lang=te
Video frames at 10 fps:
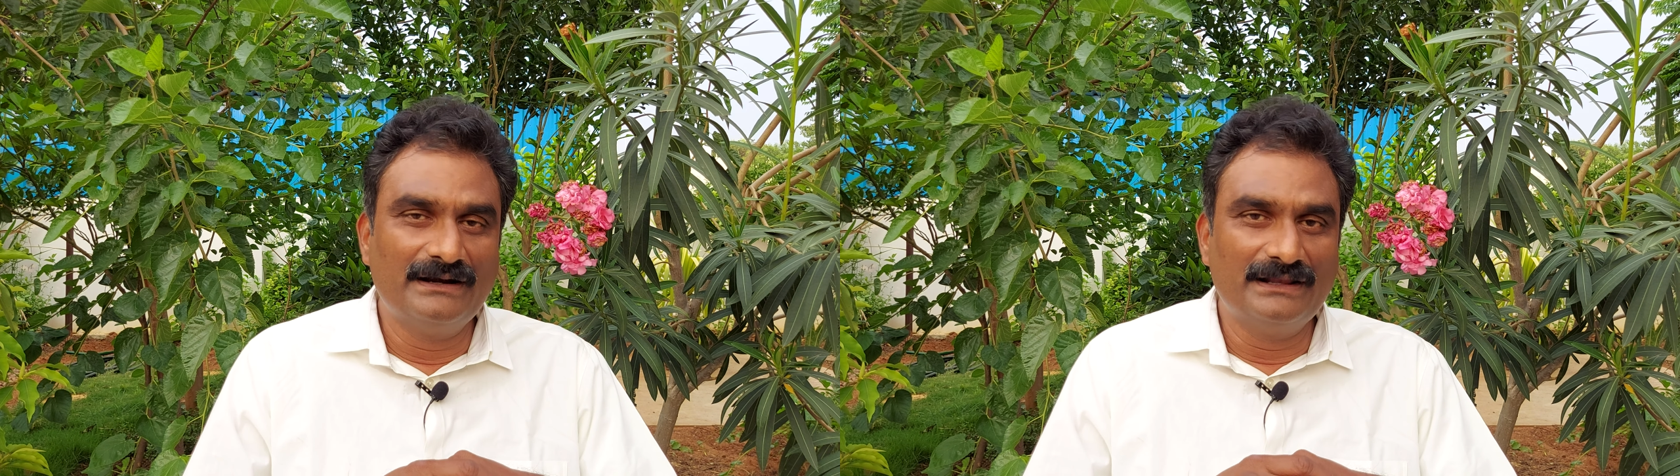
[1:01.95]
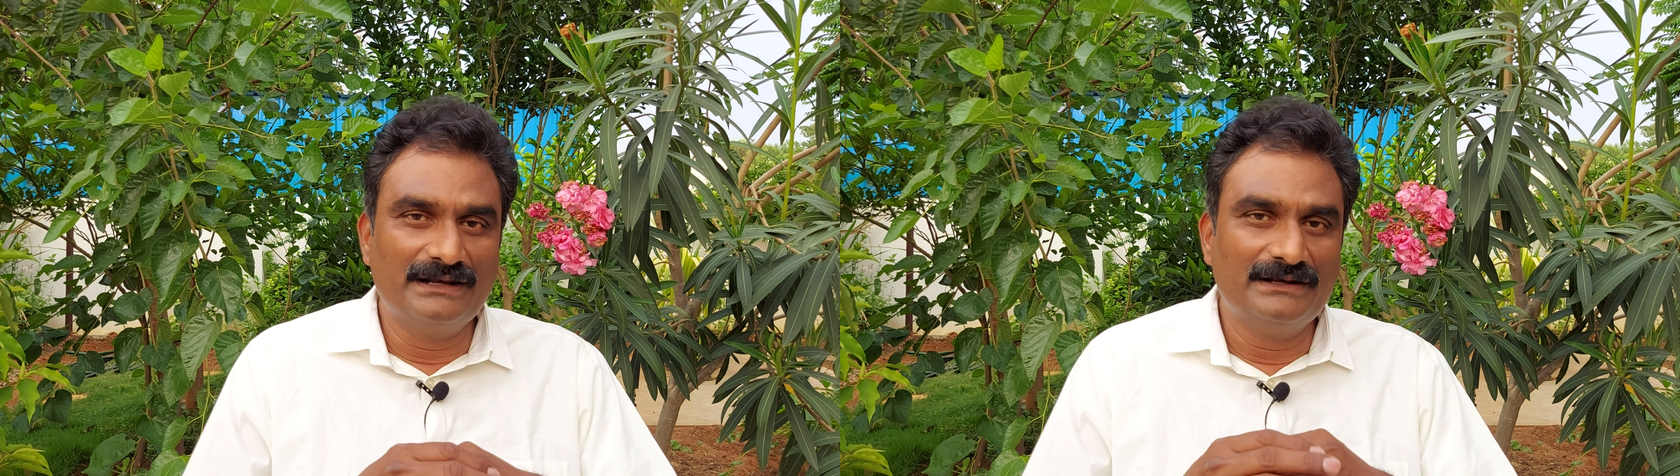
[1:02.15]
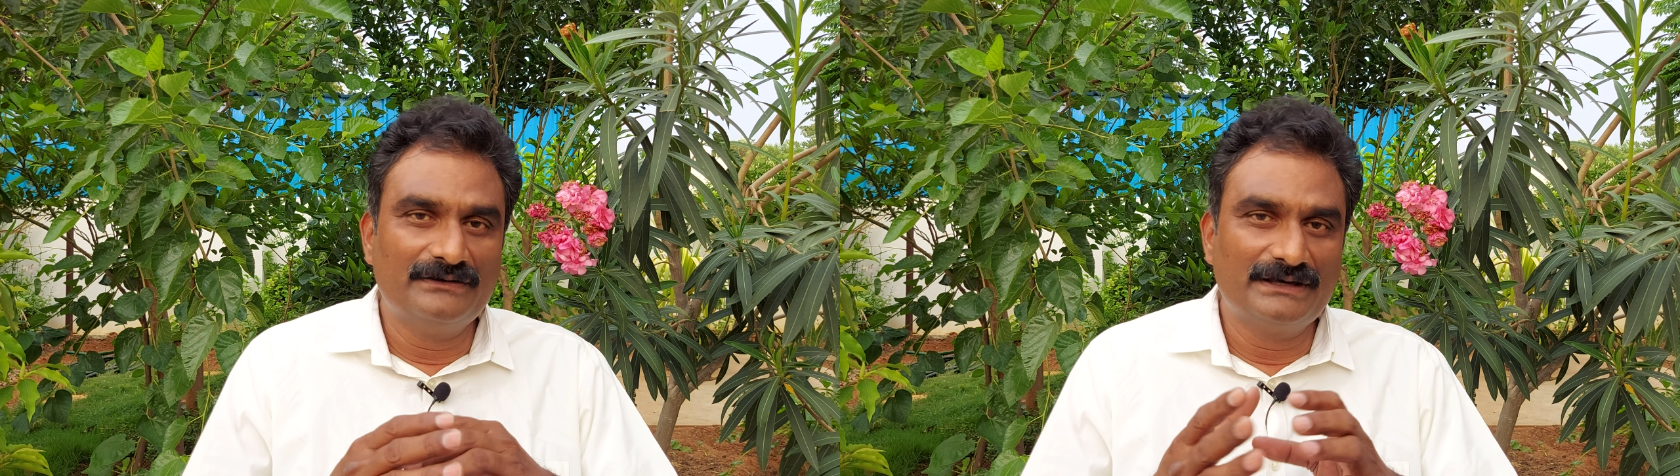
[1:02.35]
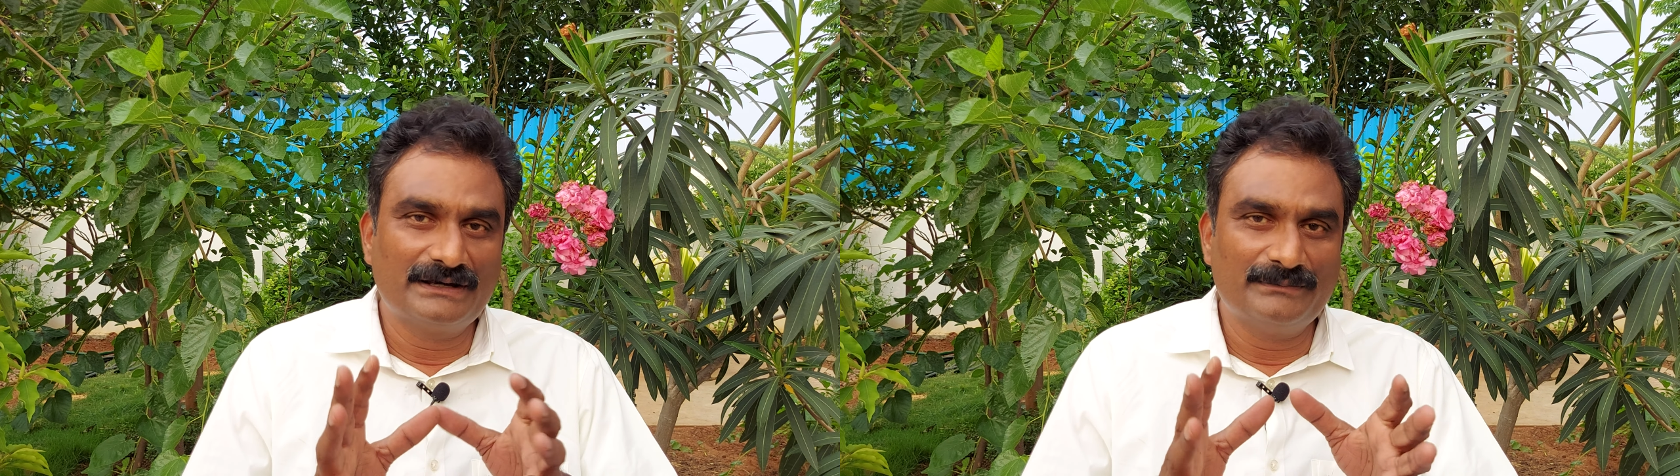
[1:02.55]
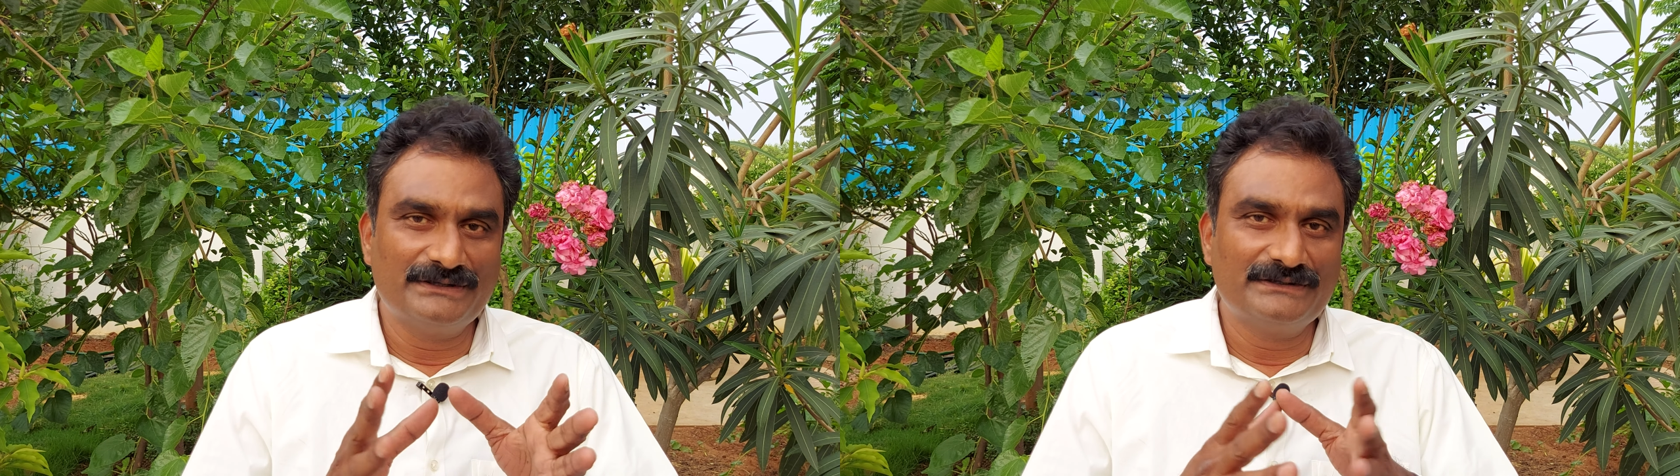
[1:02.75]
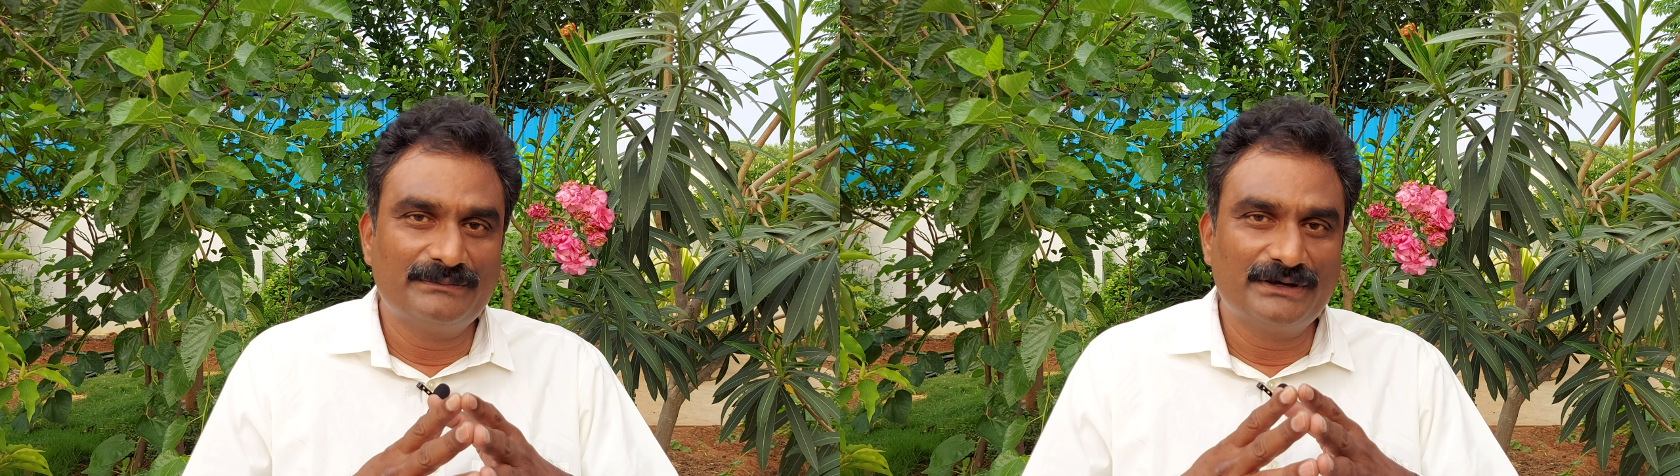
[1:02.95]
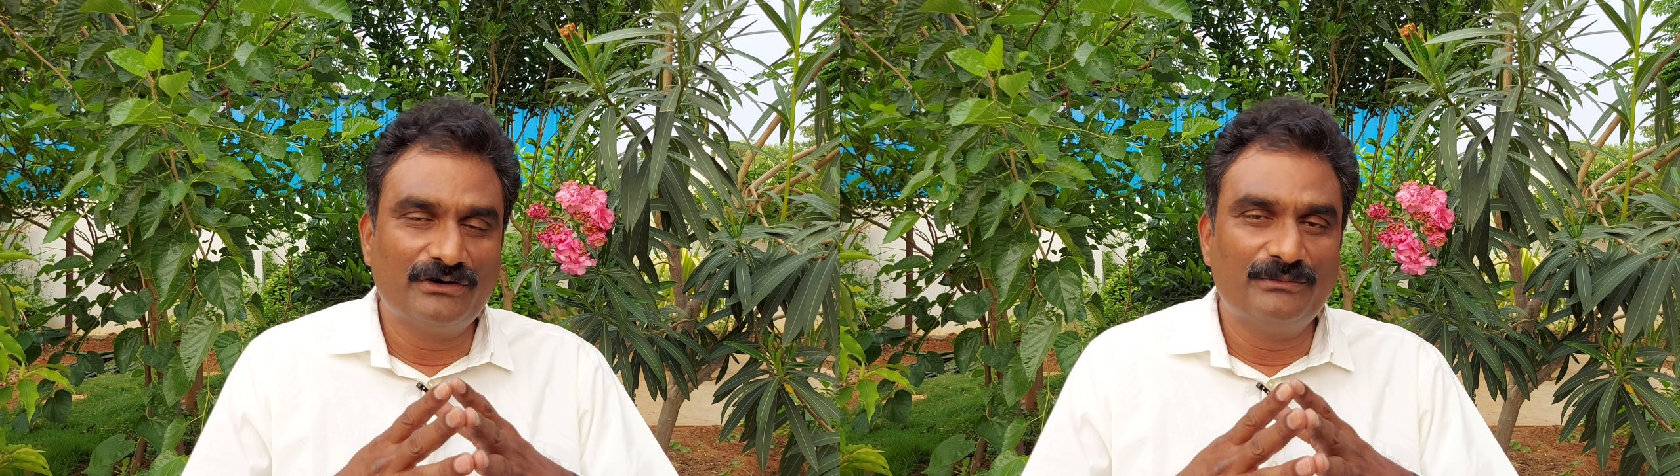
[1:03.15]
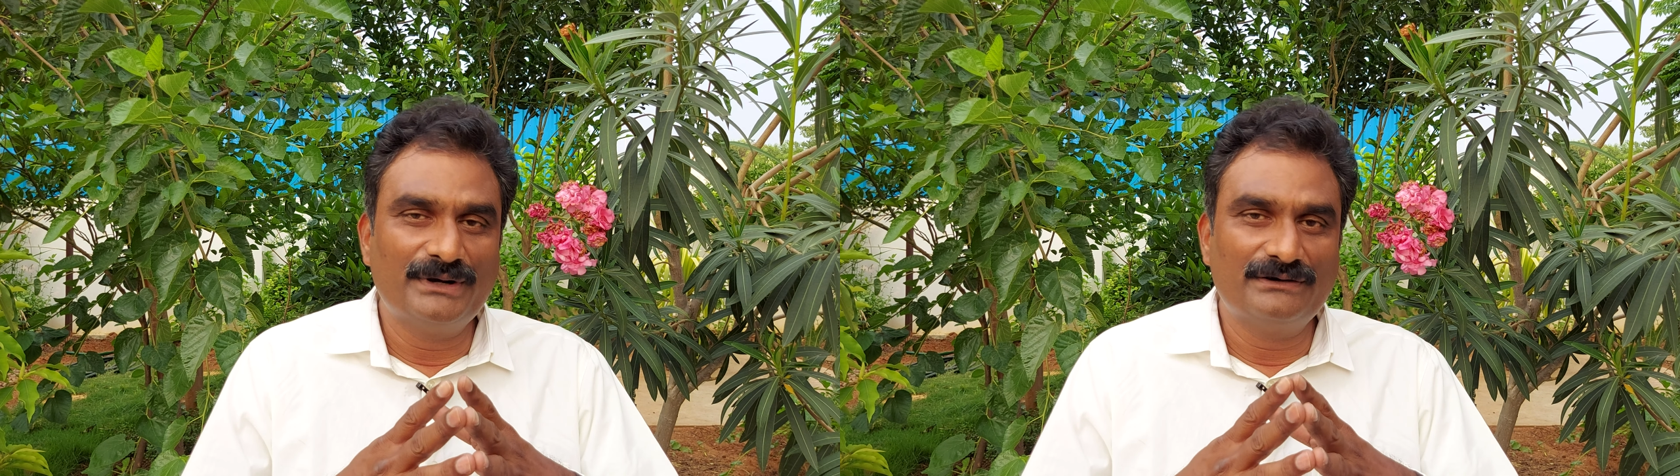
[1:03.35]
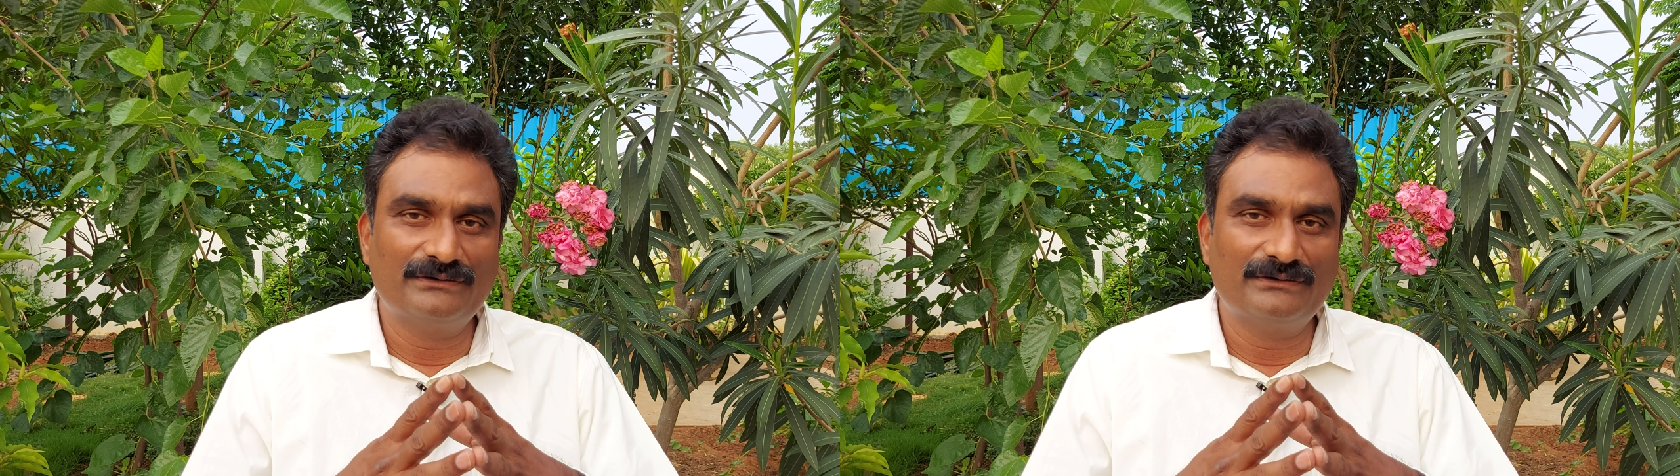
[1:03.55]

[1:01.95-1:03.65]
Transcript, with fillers: ఢిల్లీలో ఇక బీజేపీ గవర్నమెంట్